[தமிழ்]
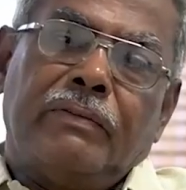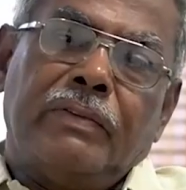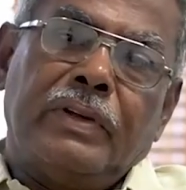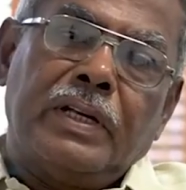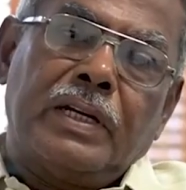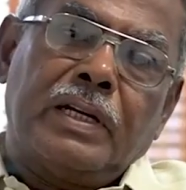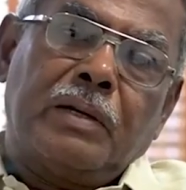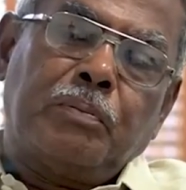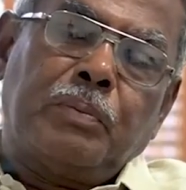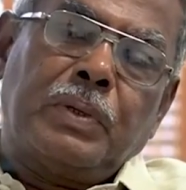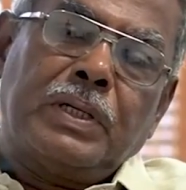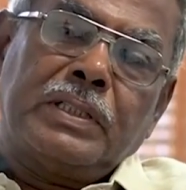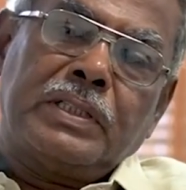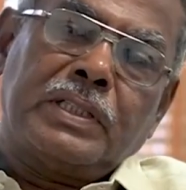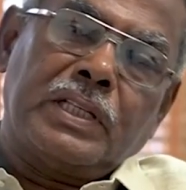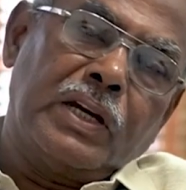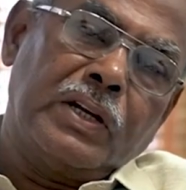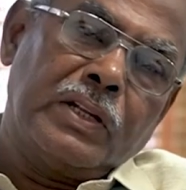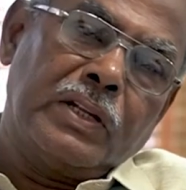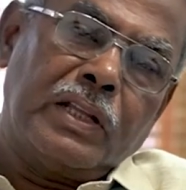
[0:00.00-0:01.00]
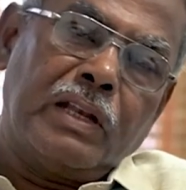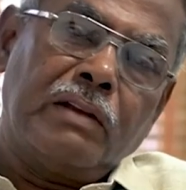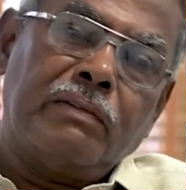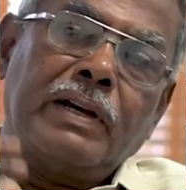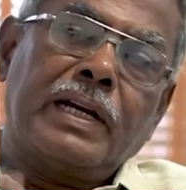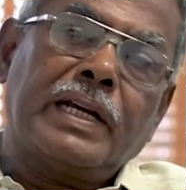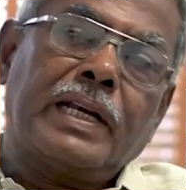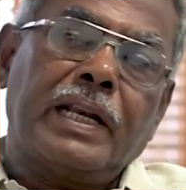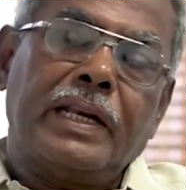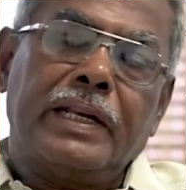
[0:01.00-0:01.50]
வீரப்பன் தேடுதல்
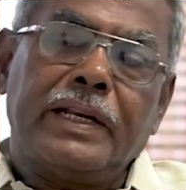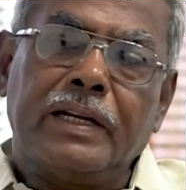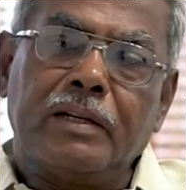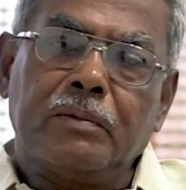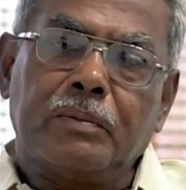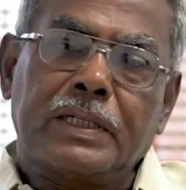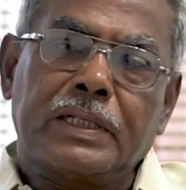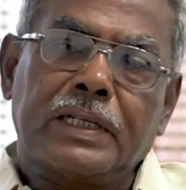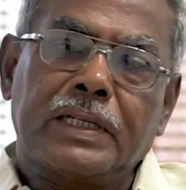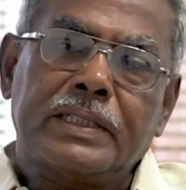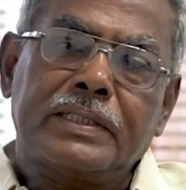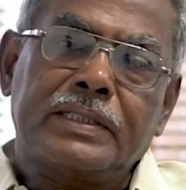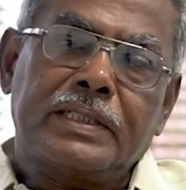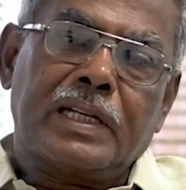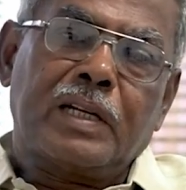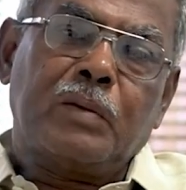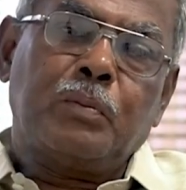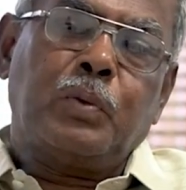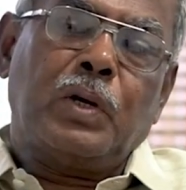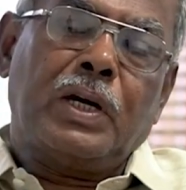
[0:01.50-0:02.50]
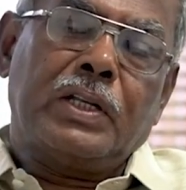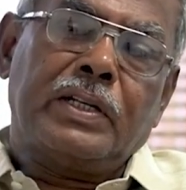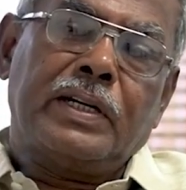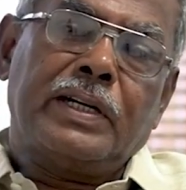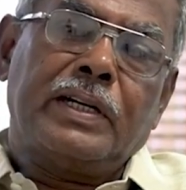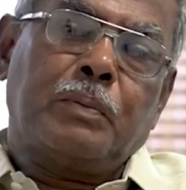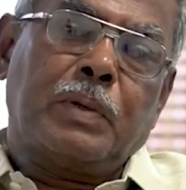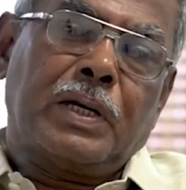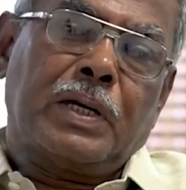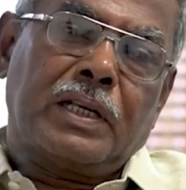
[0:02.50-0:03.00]
வேட்டையில் ஈடுபட்ட சிறப்பு
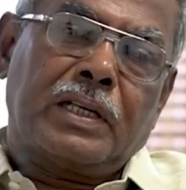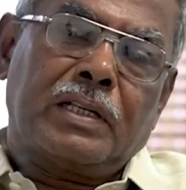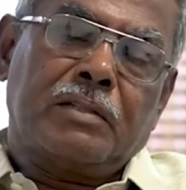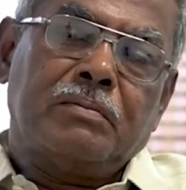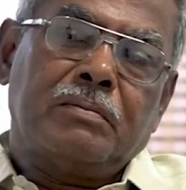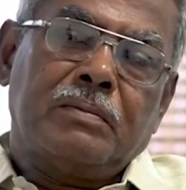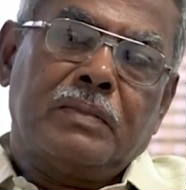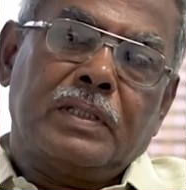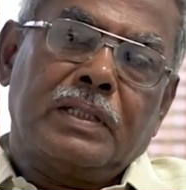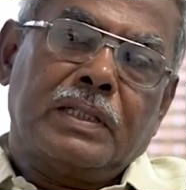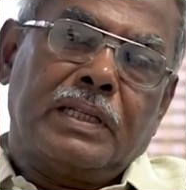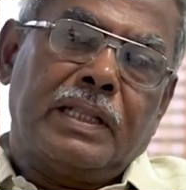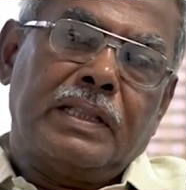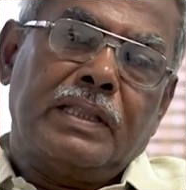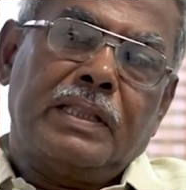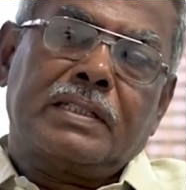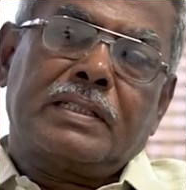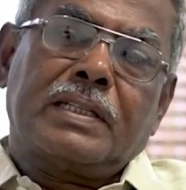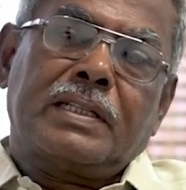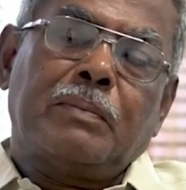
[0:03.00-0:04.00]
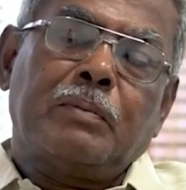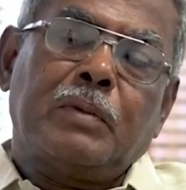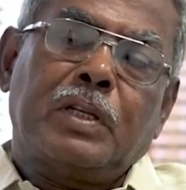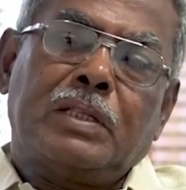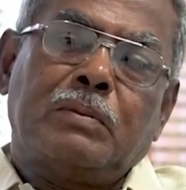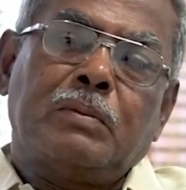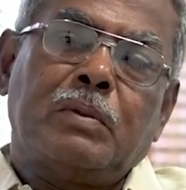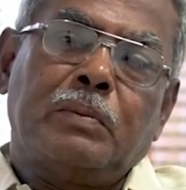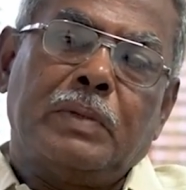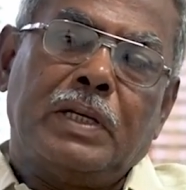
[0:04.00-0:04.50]
அதிரடிப்படைக்கும் எந்த
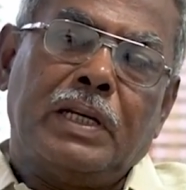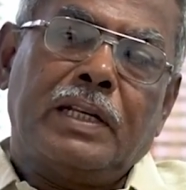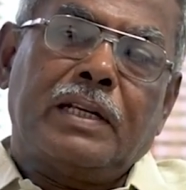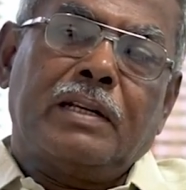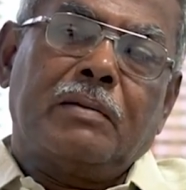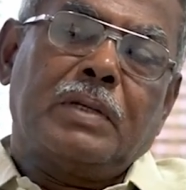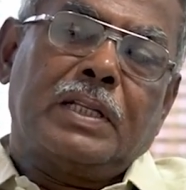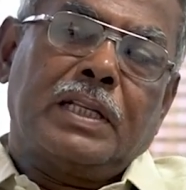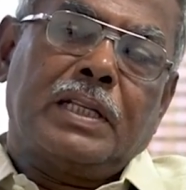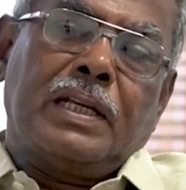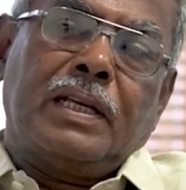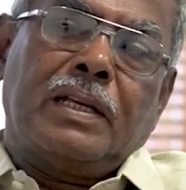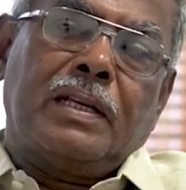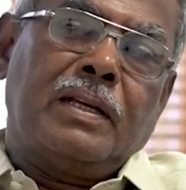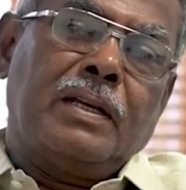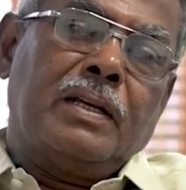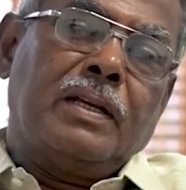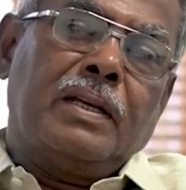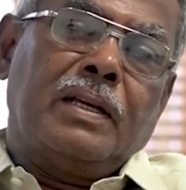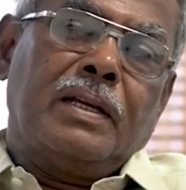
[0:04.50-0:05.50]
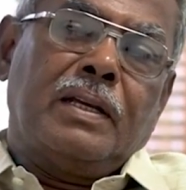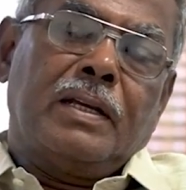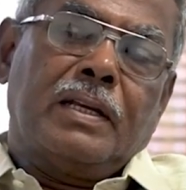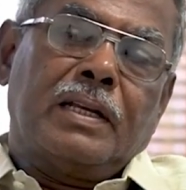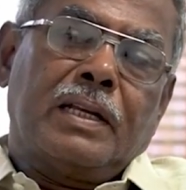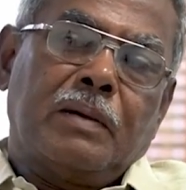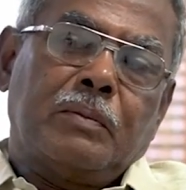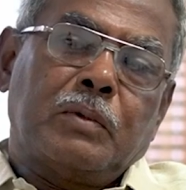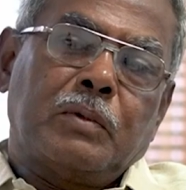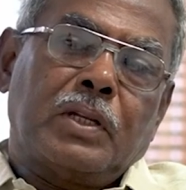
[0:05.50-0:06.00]
சம்பந்தமும் இல்லை என்பதை
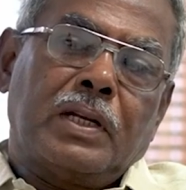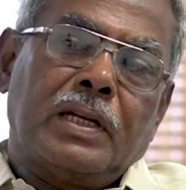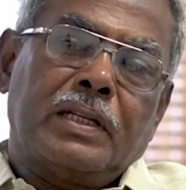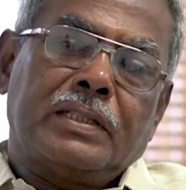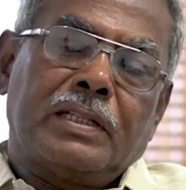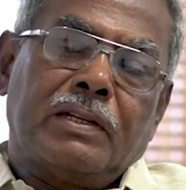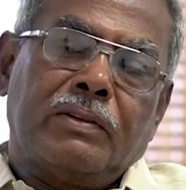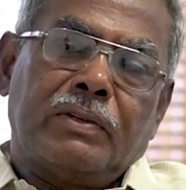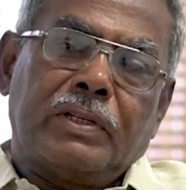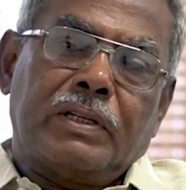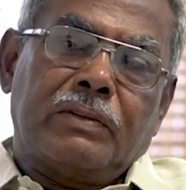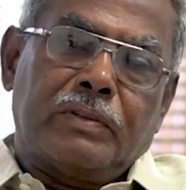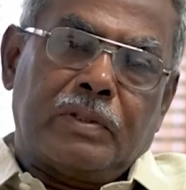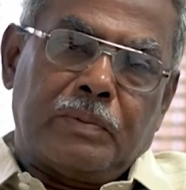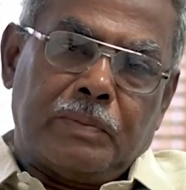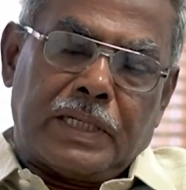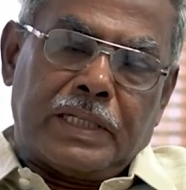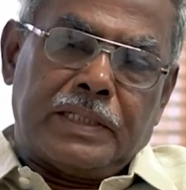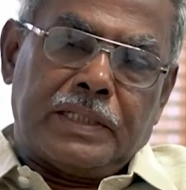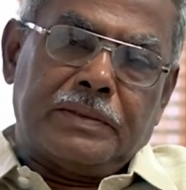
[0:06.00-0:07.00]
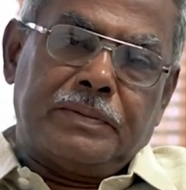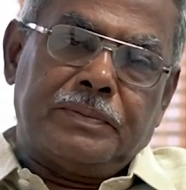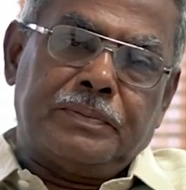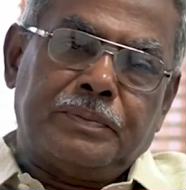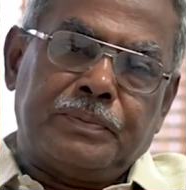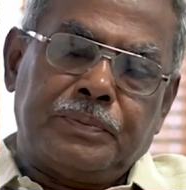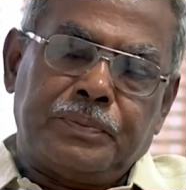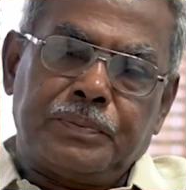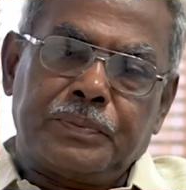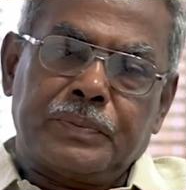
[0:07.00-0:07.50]
நான் முதல்ல தெரிவிக்க விரும்புகிறேன்
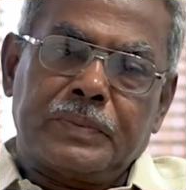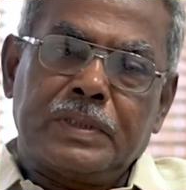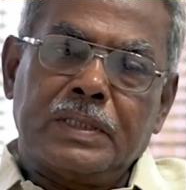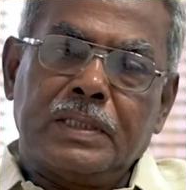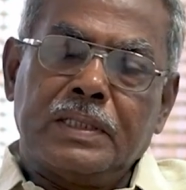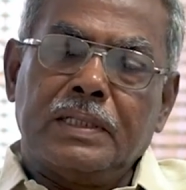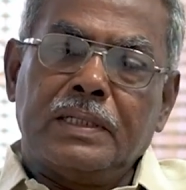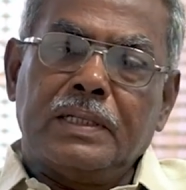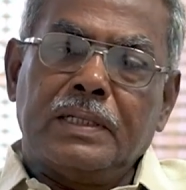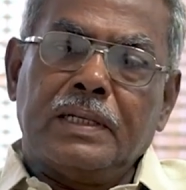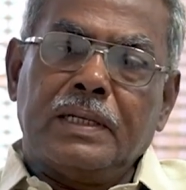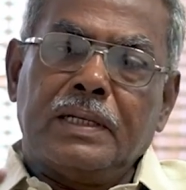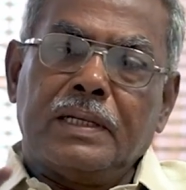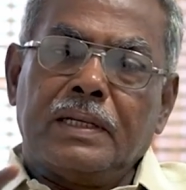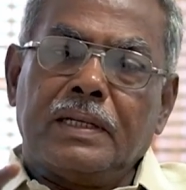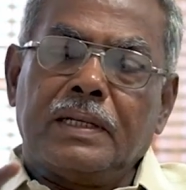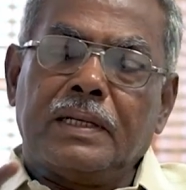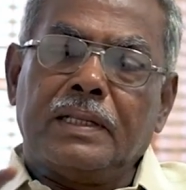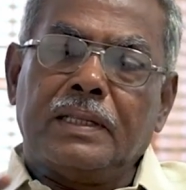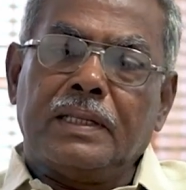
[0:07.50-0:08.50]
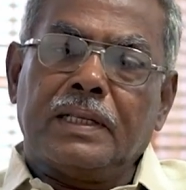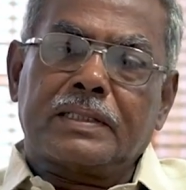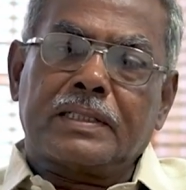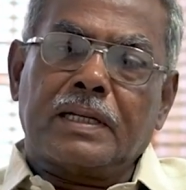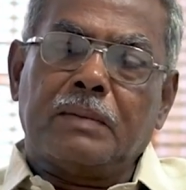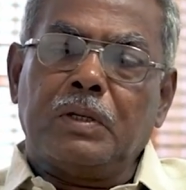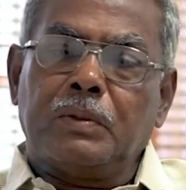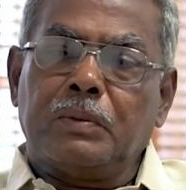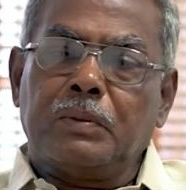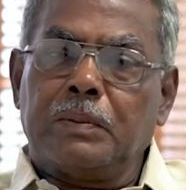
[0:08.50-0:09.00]
இந்த
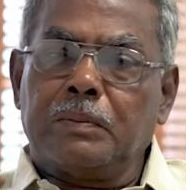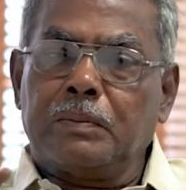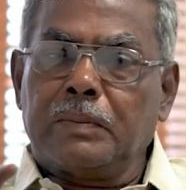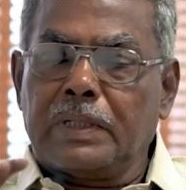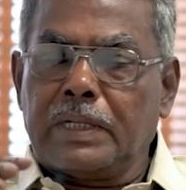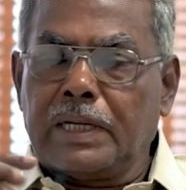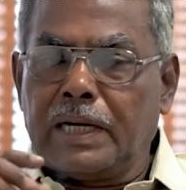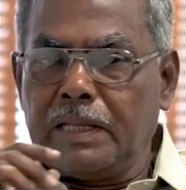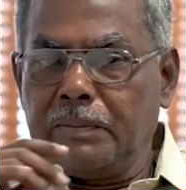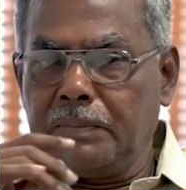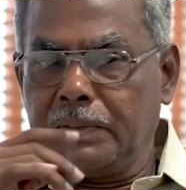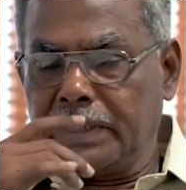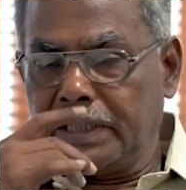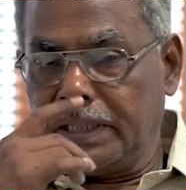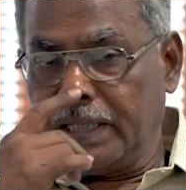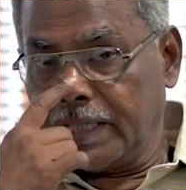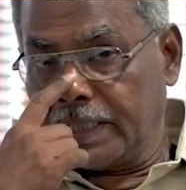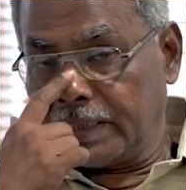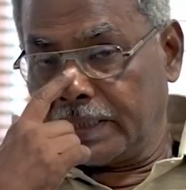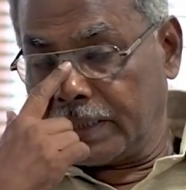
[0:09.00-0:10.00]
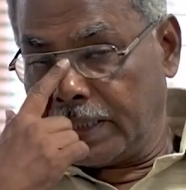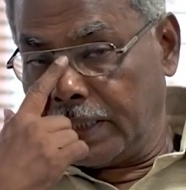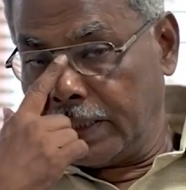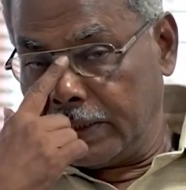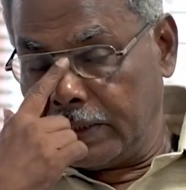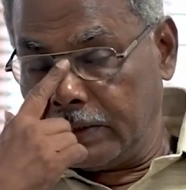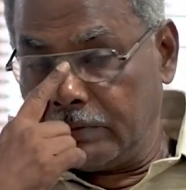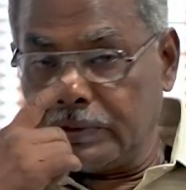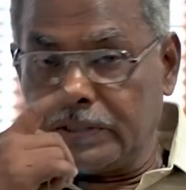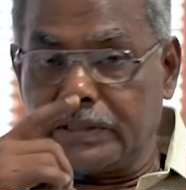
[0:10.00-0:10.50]
சம்பவம் நடைபெற்று ஏறத்தாழ
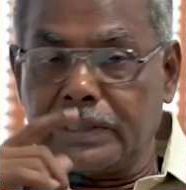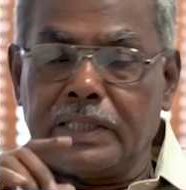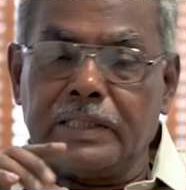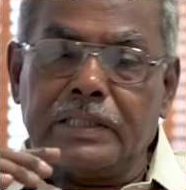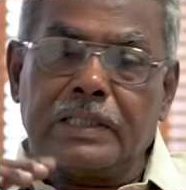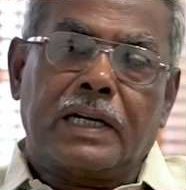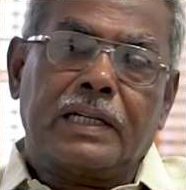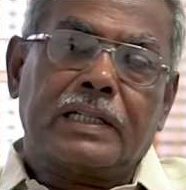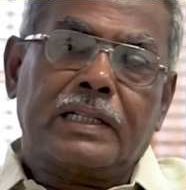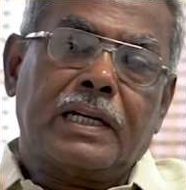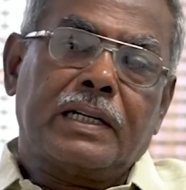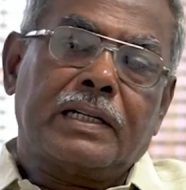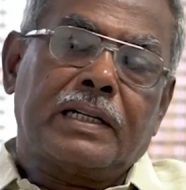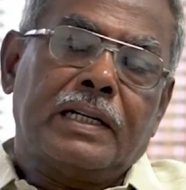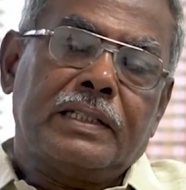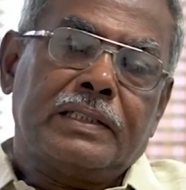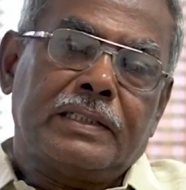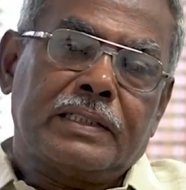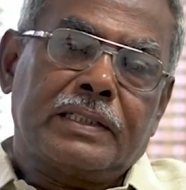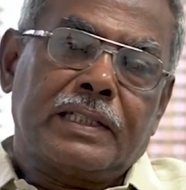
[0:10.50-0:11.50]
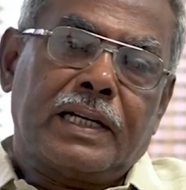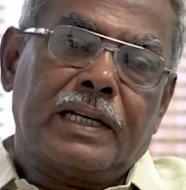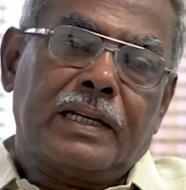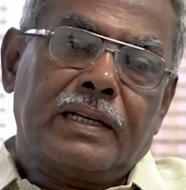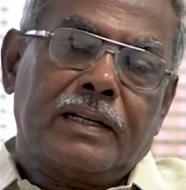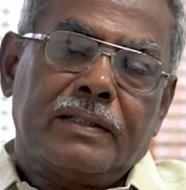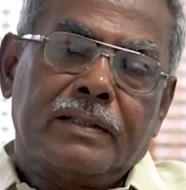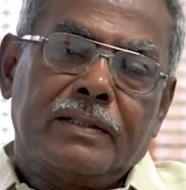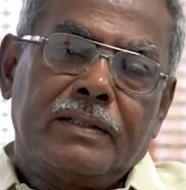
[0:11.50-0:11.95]
இருபத்தைந்து நாட்கள் கழித்து தான்